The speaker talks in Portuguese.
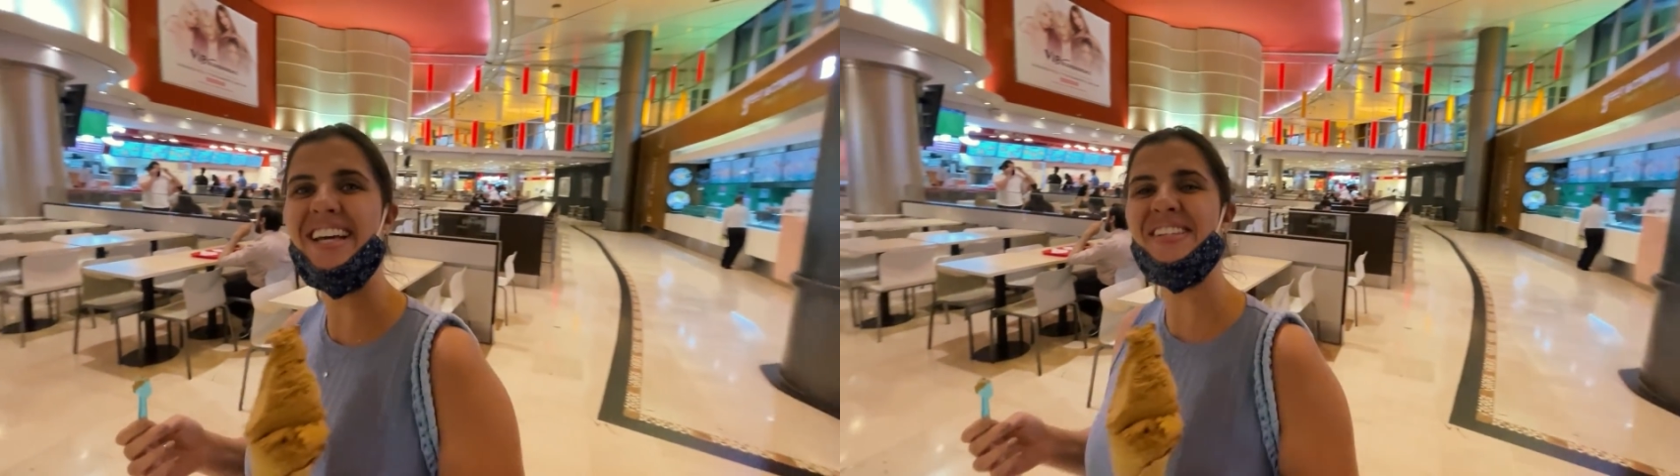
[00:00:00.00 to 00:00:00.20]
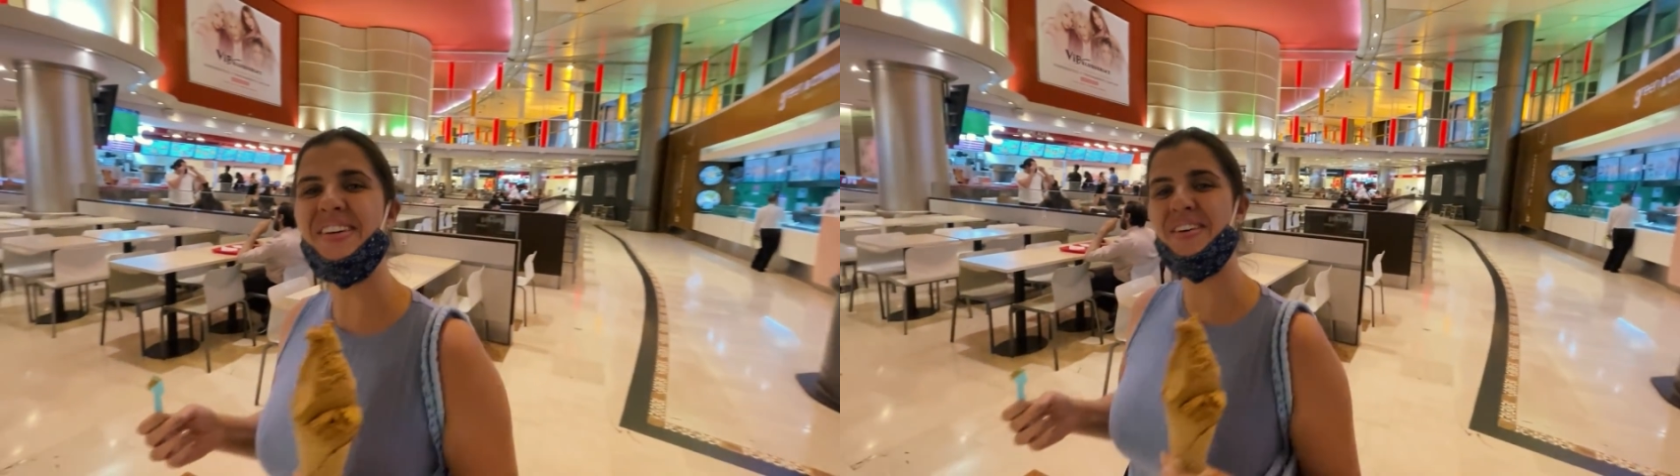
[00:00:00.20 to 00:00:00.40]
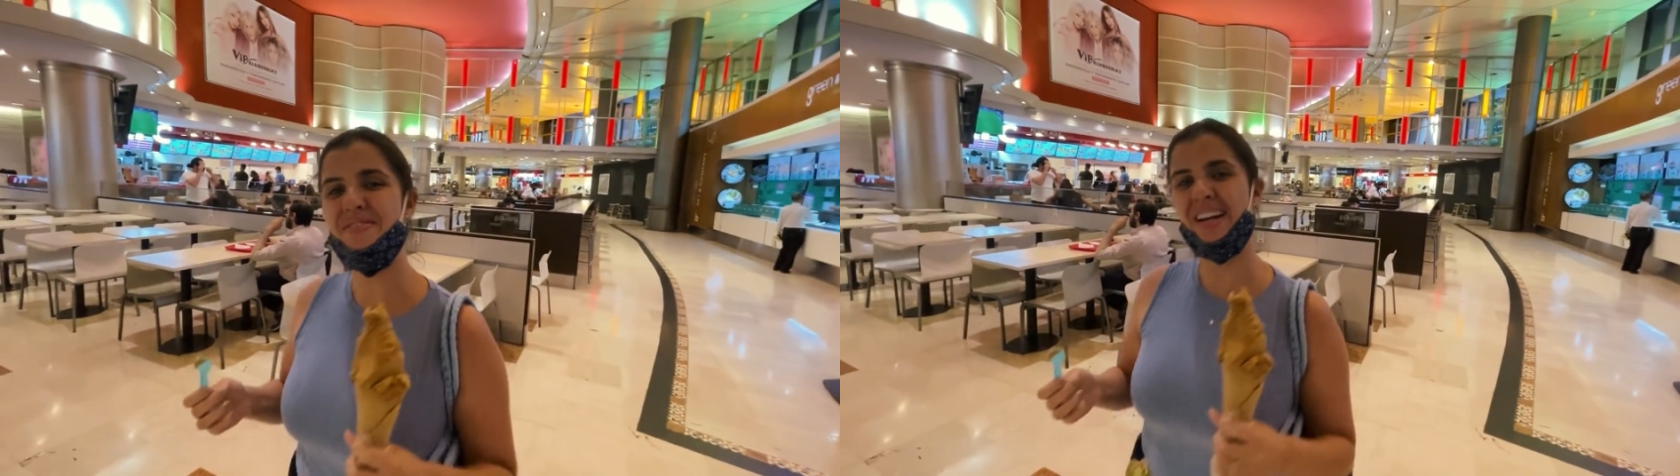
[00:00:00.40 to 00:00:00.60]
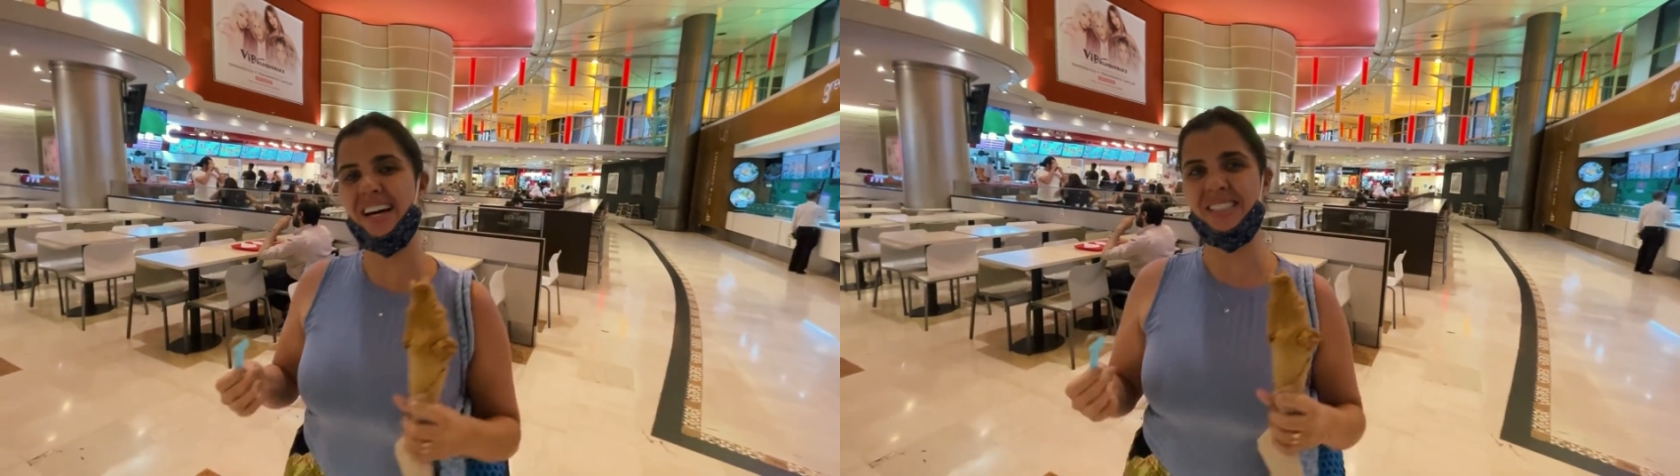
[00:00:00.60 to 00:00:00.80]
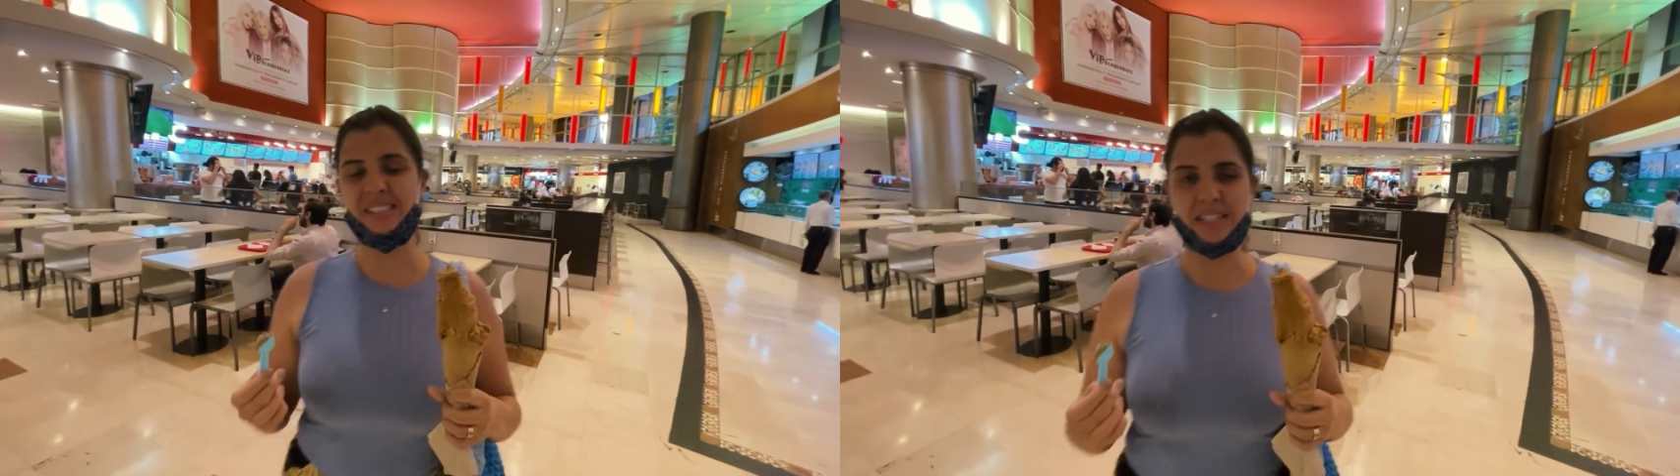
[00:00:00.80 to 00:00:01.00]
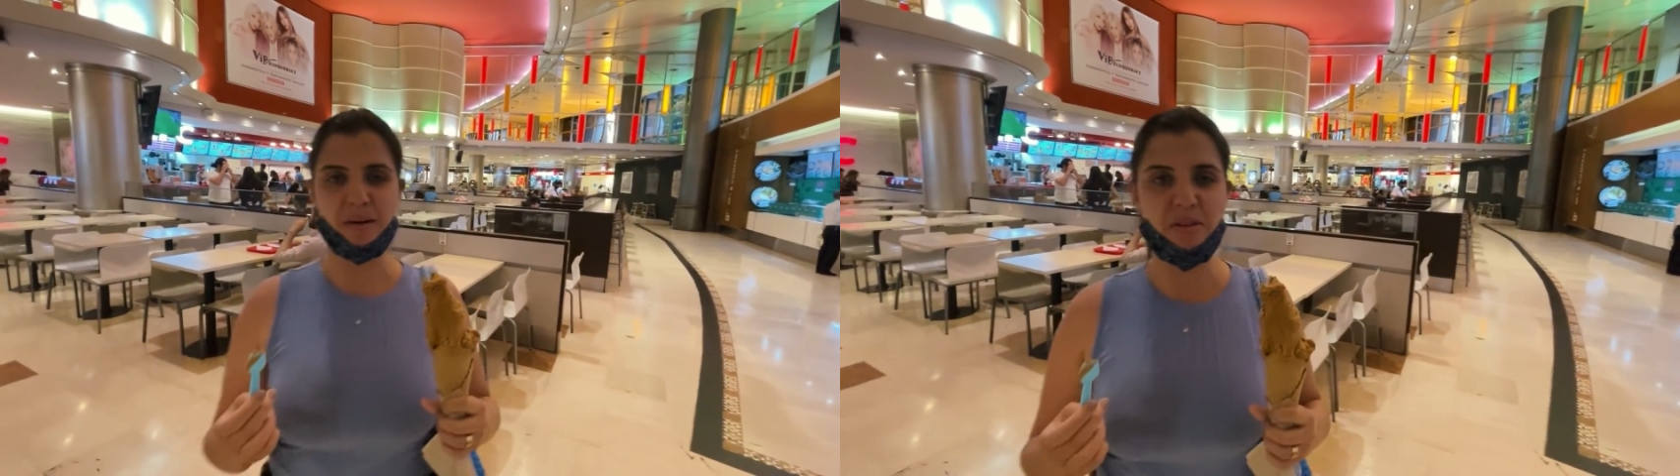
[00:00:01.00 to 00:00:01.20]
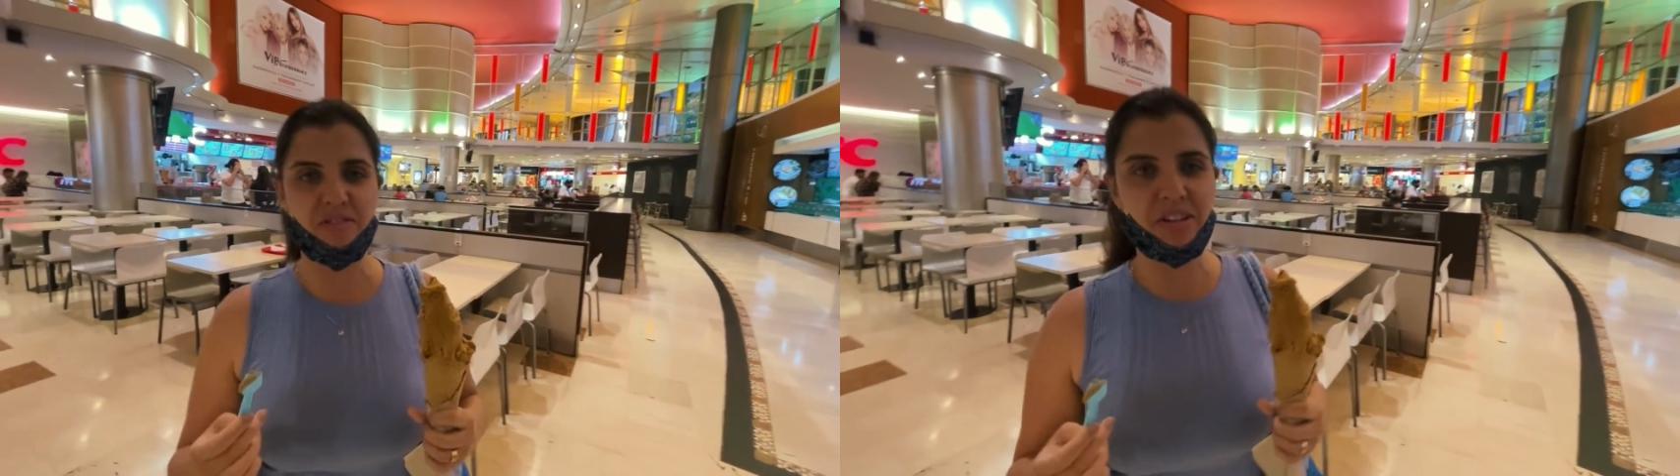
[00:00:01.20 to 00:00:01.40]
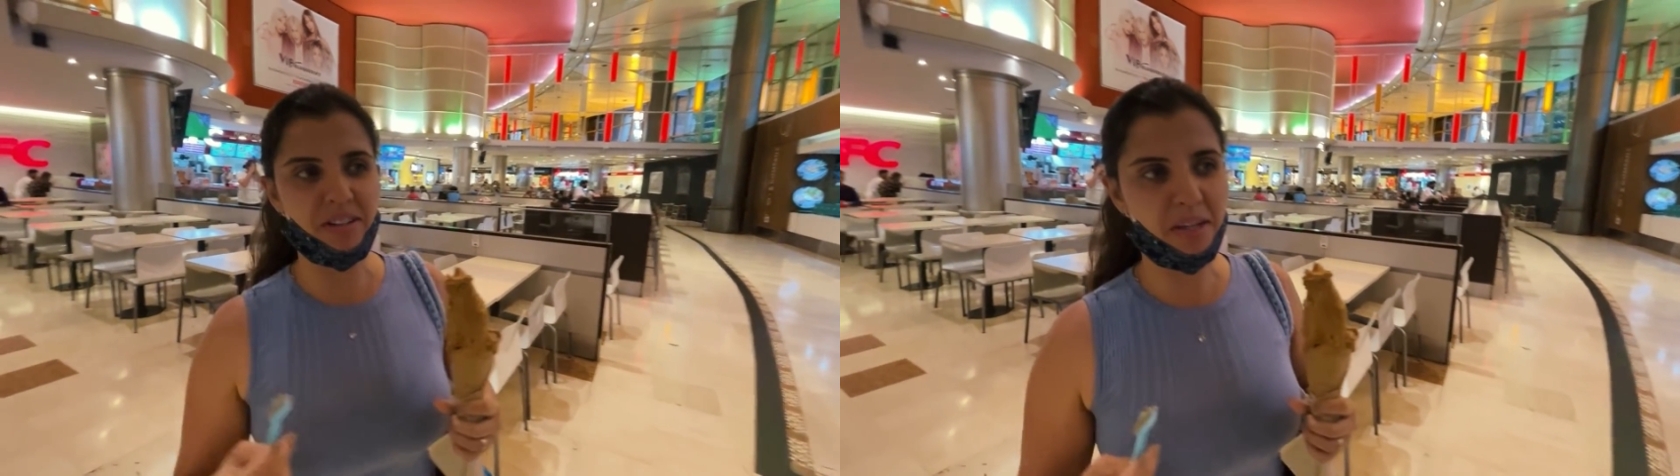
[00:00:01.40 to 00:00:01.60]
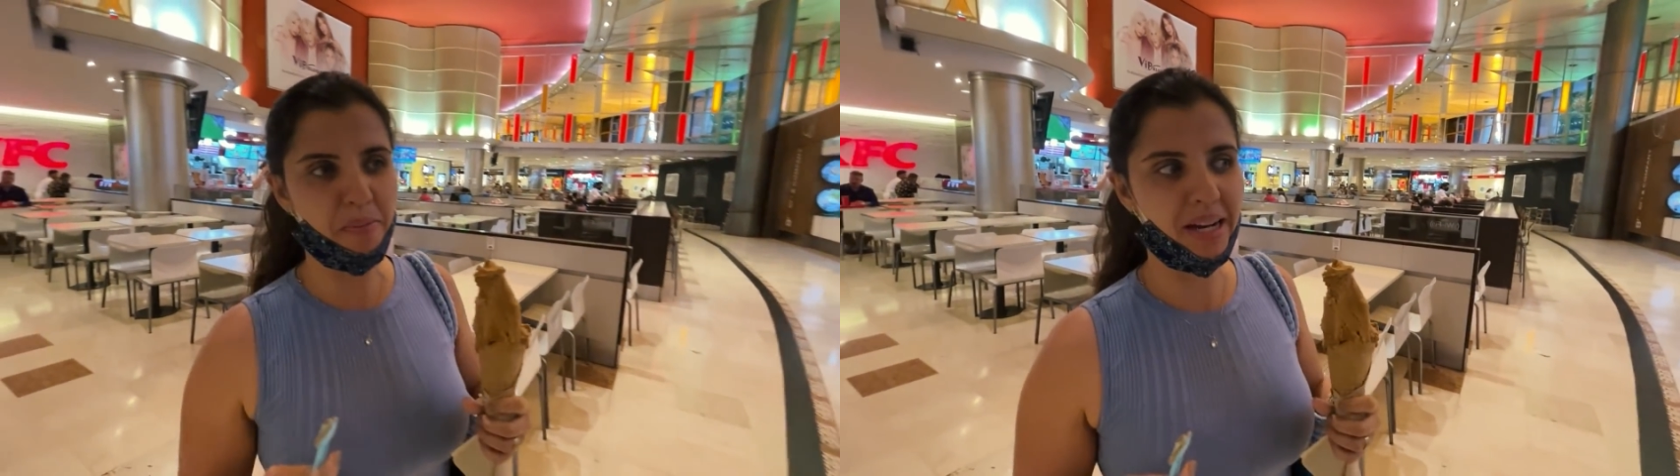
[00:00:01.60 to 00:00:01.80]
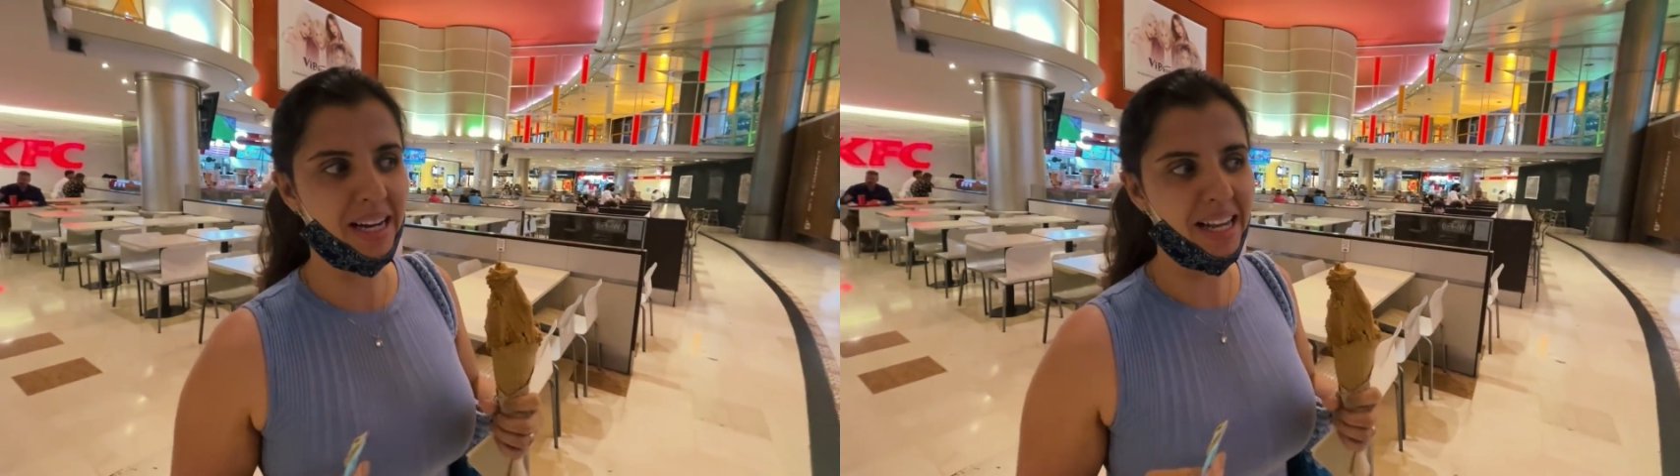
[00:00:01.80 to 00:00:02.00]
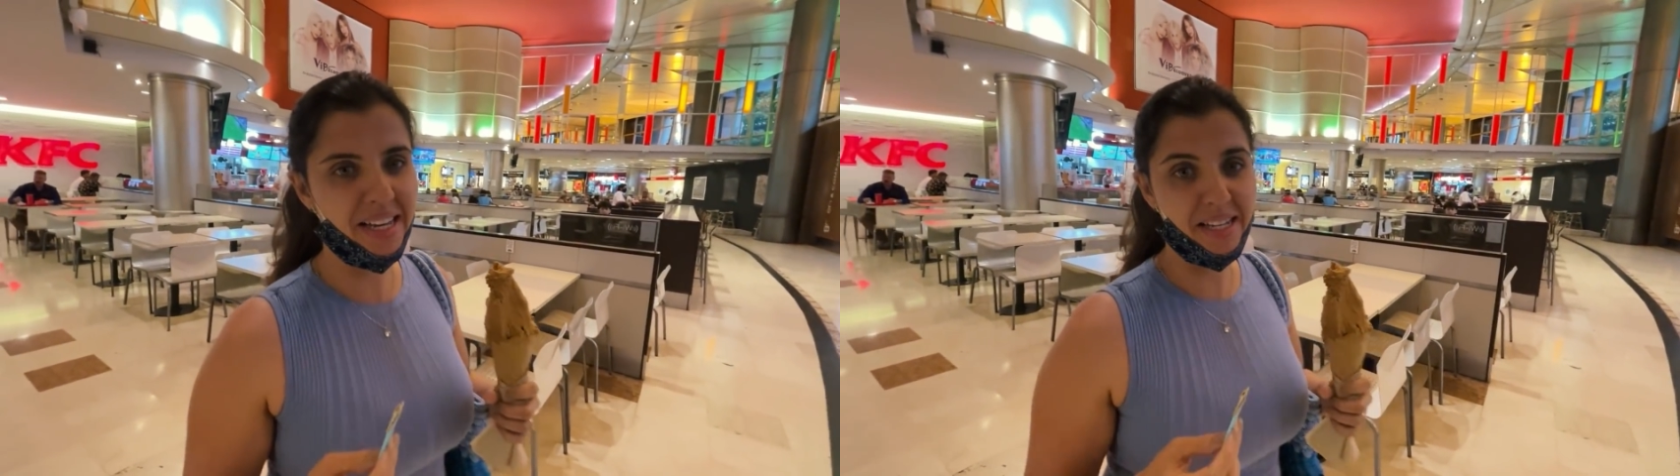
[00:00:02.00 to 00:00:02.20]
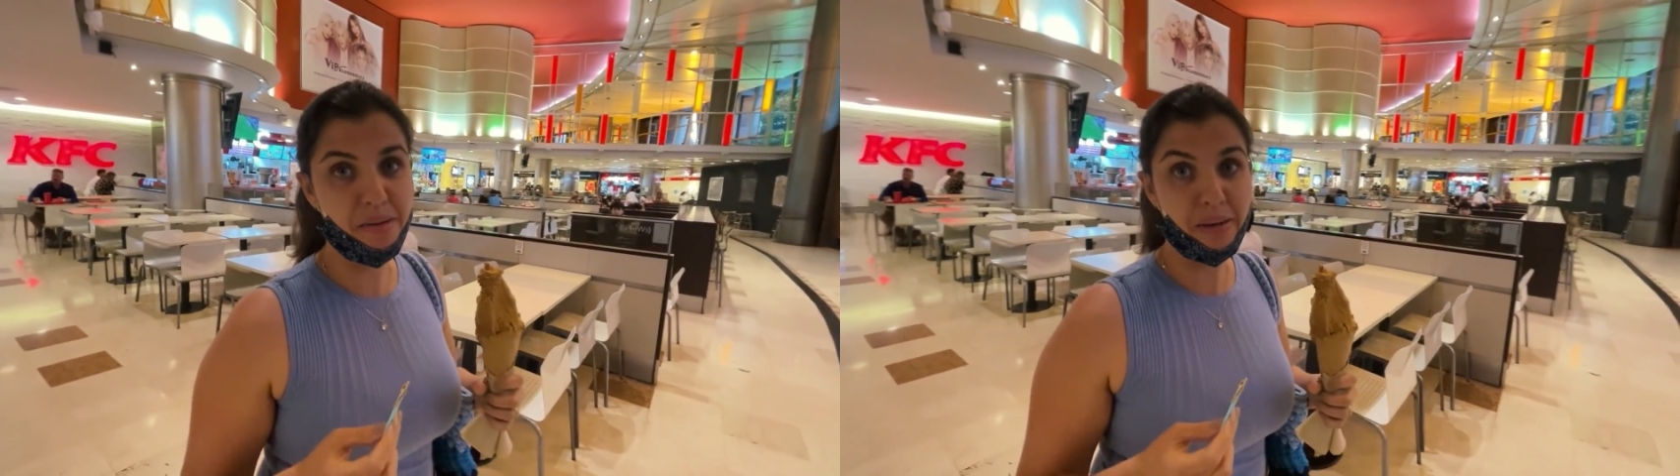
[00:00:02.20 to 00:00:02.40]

É isso que eu ia falar, a gente acabou vindo aqui para Galerias